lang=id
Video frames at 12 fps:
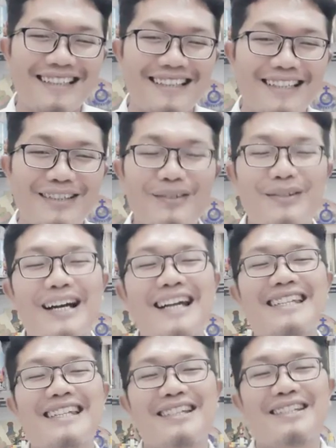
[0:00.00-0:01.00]
Saya
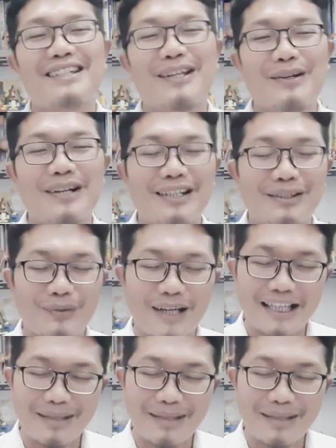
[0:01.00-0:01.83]
didongan yasini rohani Tuhan